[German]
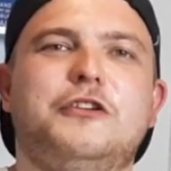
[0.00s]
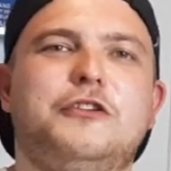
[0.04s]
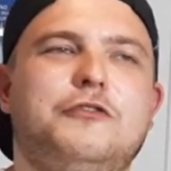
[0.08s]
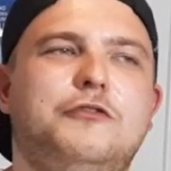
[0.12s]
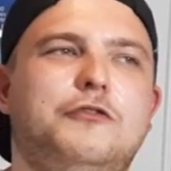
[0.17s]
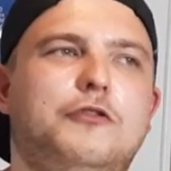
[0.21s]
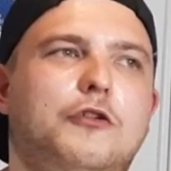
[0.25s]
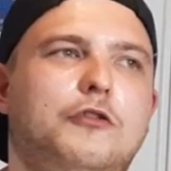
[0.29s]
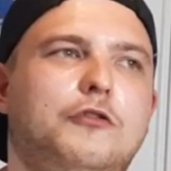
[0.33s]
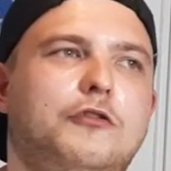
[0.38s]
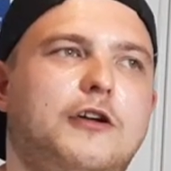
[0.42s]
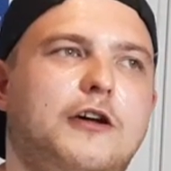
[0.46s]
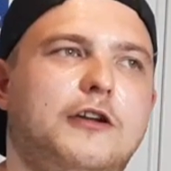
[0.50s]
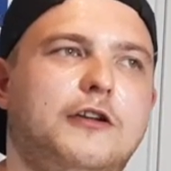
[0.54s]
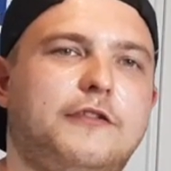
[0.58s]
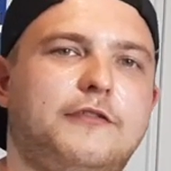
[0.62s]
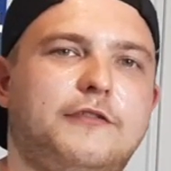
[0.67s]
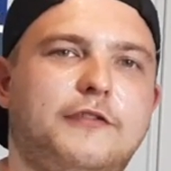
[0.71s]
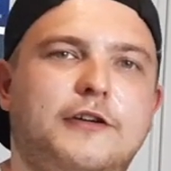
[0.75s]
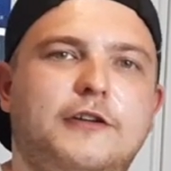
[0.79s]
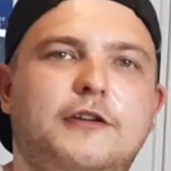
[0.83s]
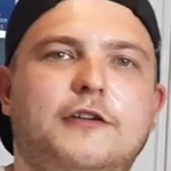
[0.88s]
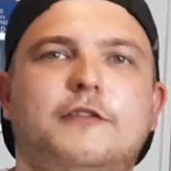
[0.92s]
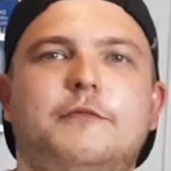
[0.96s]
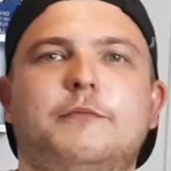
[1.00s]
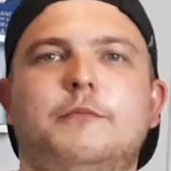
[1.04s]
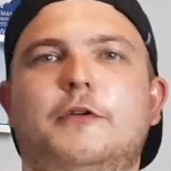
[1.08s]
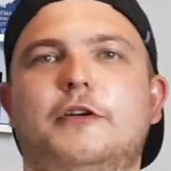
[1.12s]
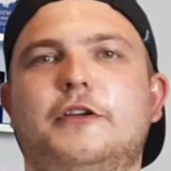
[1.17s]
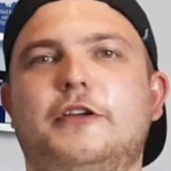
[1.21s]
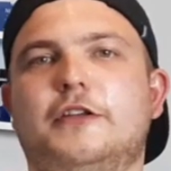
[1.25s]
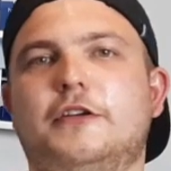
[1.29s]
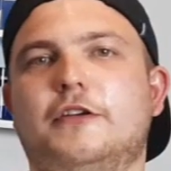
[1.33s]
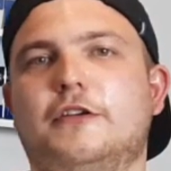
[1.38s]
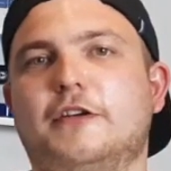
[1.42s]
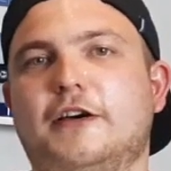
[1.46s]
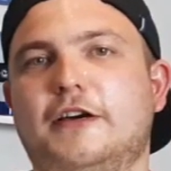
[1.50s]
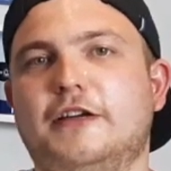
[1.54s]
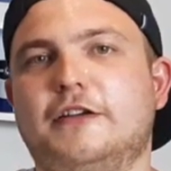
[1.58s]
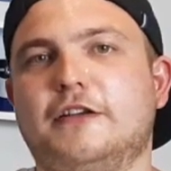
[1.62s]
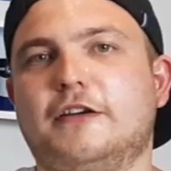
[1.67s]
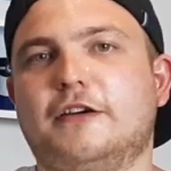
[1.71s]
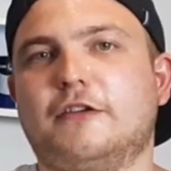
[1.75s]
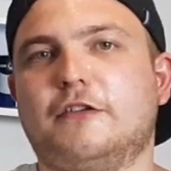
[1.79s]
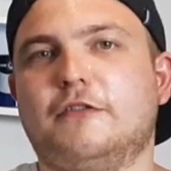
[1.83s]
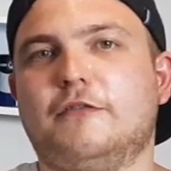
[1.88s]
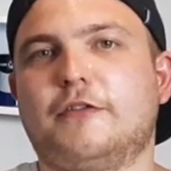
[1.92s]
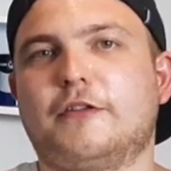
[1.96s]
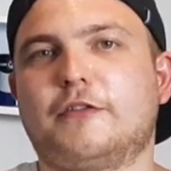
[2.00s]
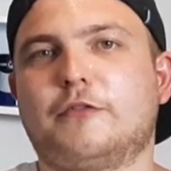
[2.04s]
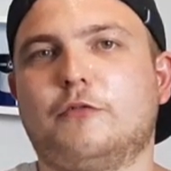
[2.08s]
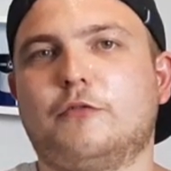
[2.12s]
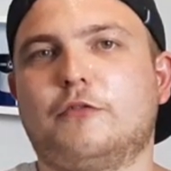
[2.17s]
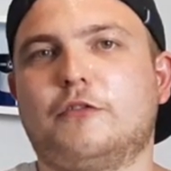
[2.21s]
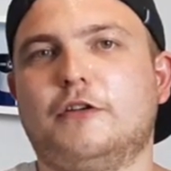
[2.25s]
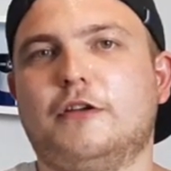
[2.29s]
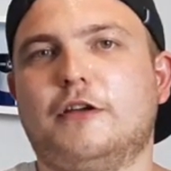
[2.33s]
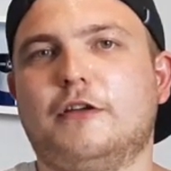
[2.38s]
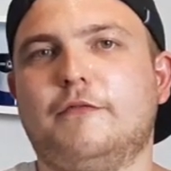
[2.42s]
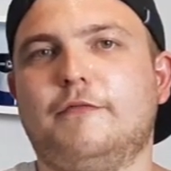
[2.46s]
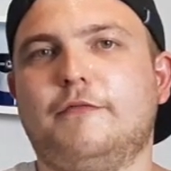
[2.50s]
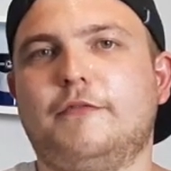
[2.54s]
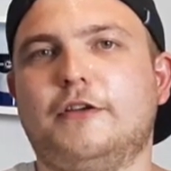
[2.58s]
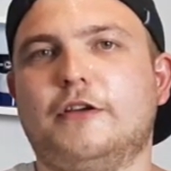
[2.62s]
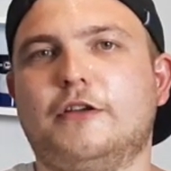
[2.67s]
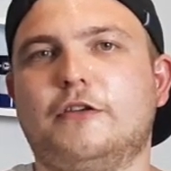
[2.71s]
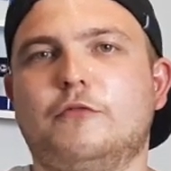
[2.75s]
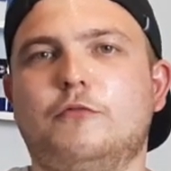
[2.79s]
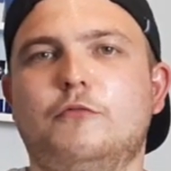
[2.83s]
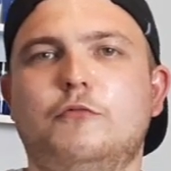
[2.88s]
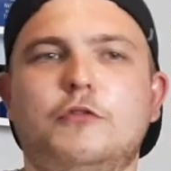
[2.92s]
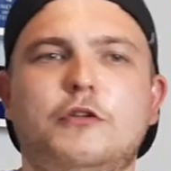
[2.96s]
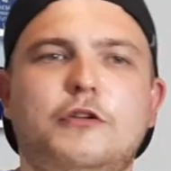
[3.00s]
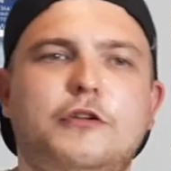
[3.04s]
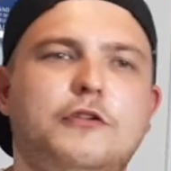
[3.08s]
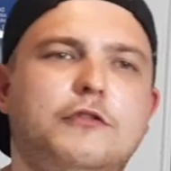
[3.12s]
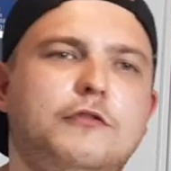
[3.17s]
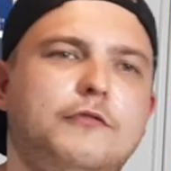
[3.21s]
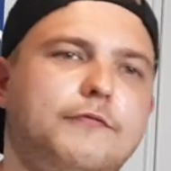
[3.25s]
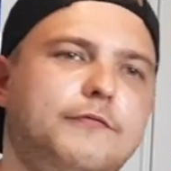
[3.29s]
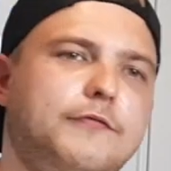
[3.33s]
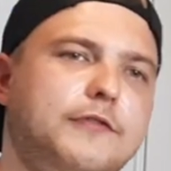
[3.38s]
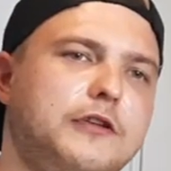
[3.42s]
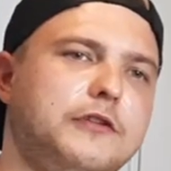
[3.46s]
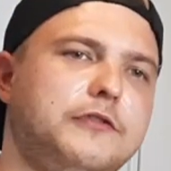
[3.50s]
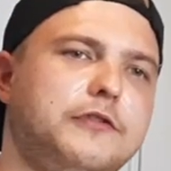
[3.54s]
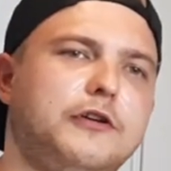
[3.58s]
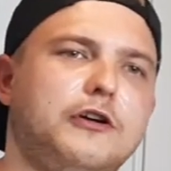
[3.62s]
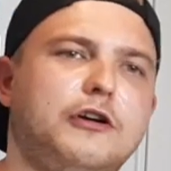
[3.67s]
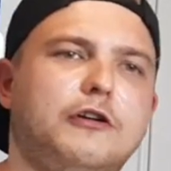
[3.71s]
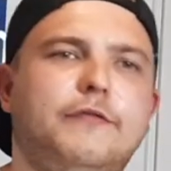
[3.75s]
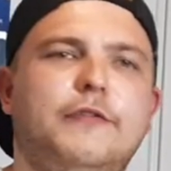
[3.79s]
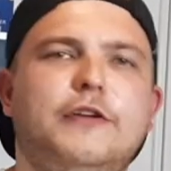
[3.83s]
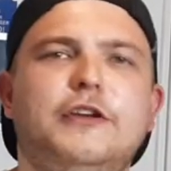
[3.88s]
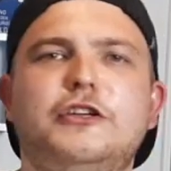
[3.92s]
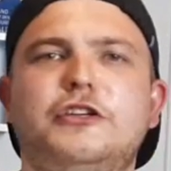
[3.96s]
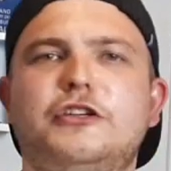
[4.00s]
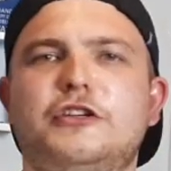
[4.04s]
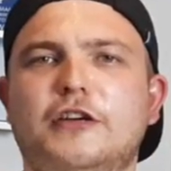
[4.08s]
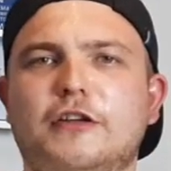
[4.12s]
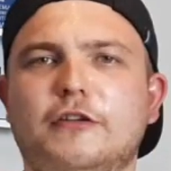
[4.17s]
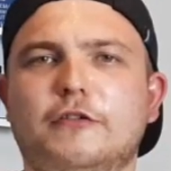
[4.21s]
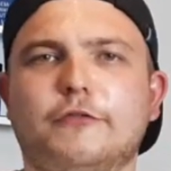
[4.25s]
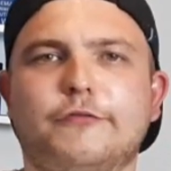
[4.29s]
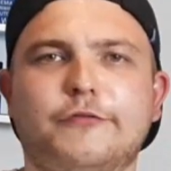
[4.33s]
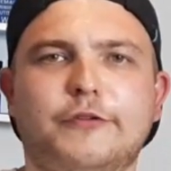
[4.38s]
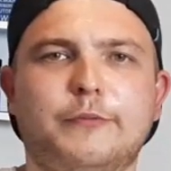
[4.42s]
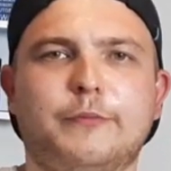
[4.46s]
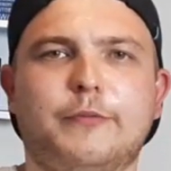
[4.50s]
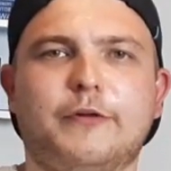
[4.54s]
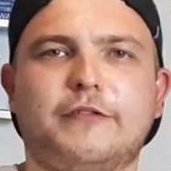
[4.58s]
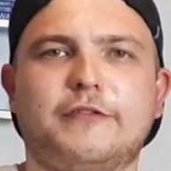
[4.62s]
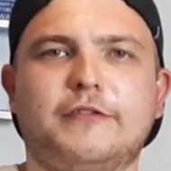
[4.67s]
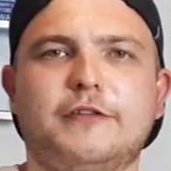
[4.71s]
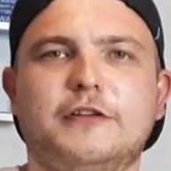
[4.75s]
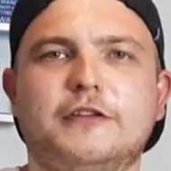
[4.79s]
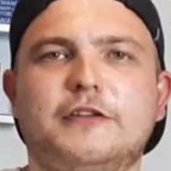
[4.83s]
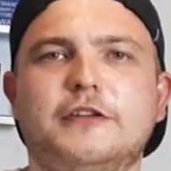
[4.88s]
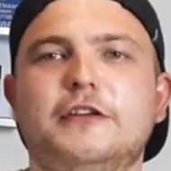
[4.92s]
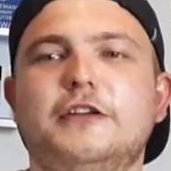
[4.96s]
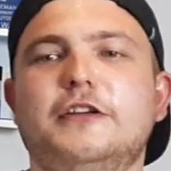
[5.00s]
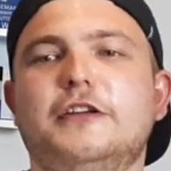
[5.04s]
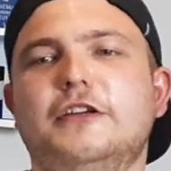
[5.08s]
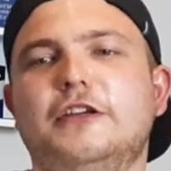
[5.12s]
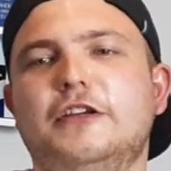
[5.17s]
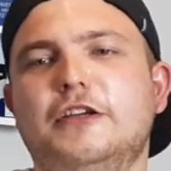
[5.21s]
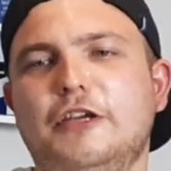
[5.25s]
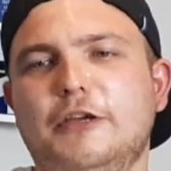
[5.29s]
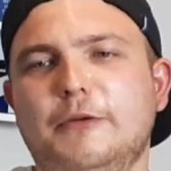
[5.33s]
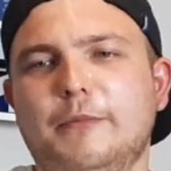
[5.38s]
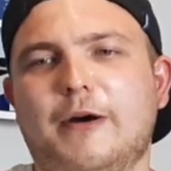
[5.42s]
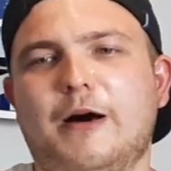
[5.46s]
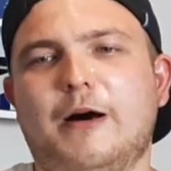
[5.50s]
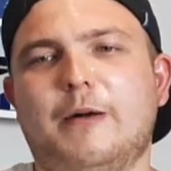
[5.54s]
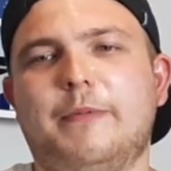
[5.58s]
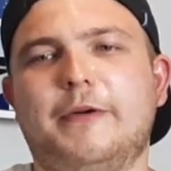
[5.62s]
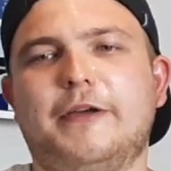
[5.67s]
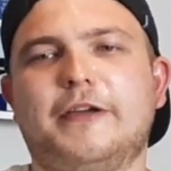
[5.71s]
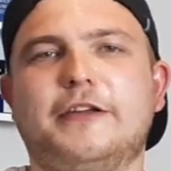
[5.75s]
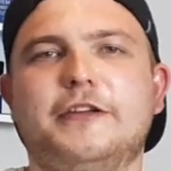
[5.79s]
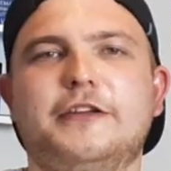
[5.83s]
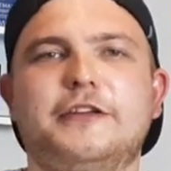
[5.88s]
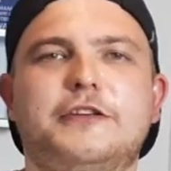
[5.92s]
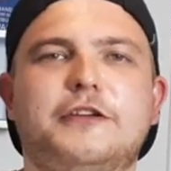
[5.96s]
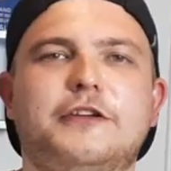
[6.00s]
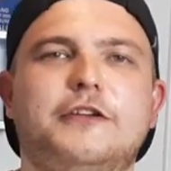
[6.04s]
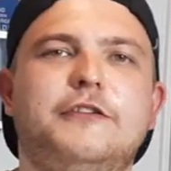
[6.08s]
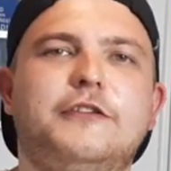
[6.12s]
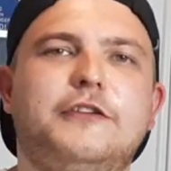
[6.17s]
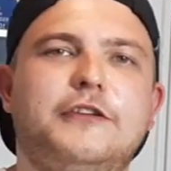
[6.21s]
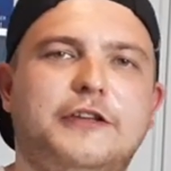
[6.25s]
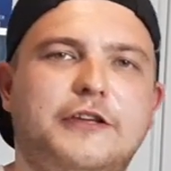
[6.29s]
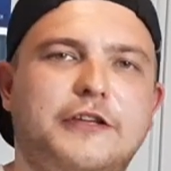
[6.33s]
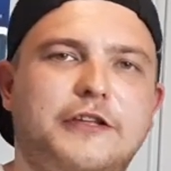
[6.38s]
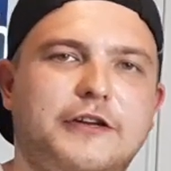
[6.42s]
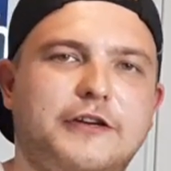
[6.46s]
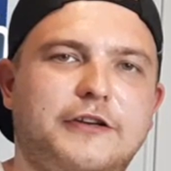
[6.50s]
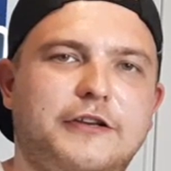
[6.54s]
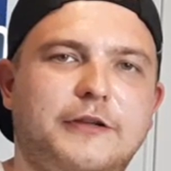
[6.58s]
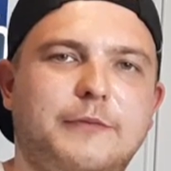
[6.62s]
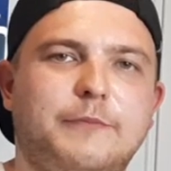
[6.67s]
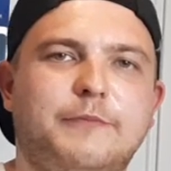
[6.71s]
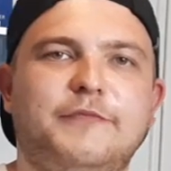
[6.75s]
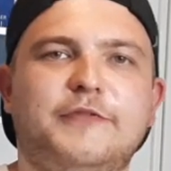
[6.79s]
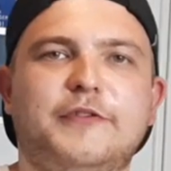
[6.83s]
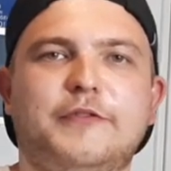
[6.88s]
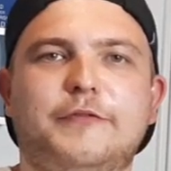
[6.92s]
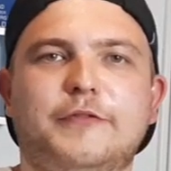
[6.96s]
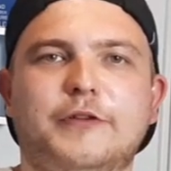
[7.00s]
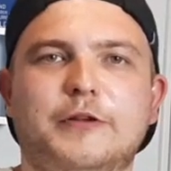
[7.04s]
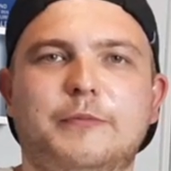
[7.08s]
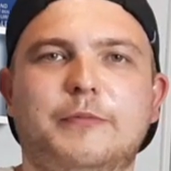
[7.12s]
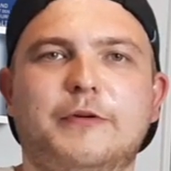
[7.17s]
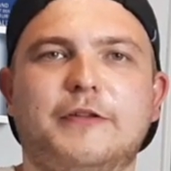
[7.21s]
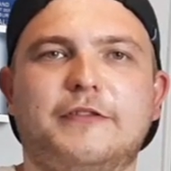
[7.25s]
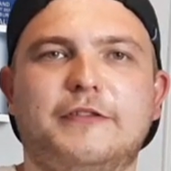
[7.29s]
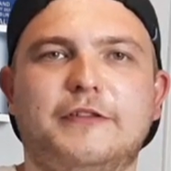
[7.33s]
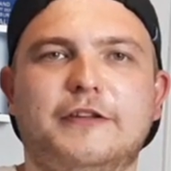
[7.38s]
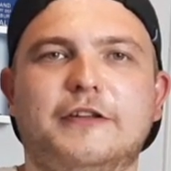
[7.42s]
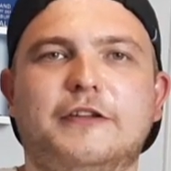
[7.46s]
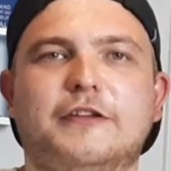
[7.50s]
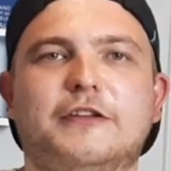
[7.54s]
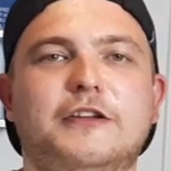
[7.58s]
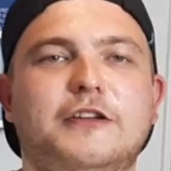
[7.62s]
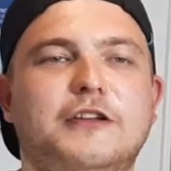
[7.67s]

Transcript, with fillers: dann kann es sein, dass mal jede drei Tage was hochgeladen wird oder jede vier Tage, wenn nicht ganz so viel passiert. Immer abhängig, je nachdem wie viel passiert.